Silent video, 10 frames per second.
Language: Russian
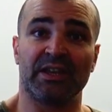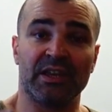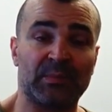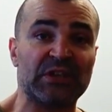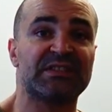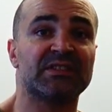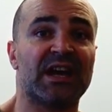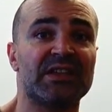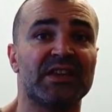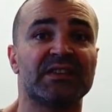И
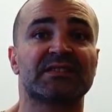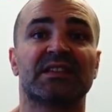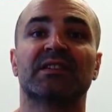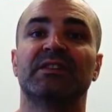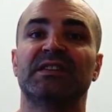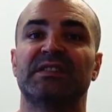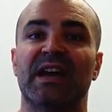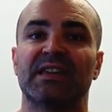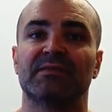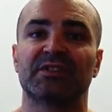приседания, и становые
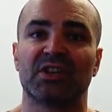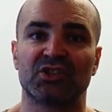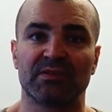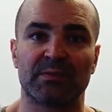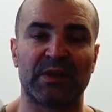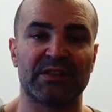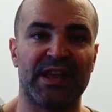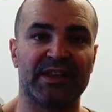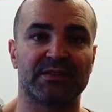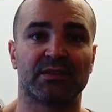тяги вы должны
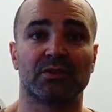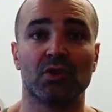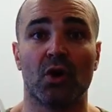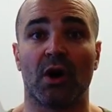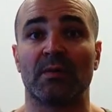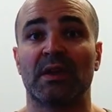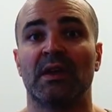выполнять, но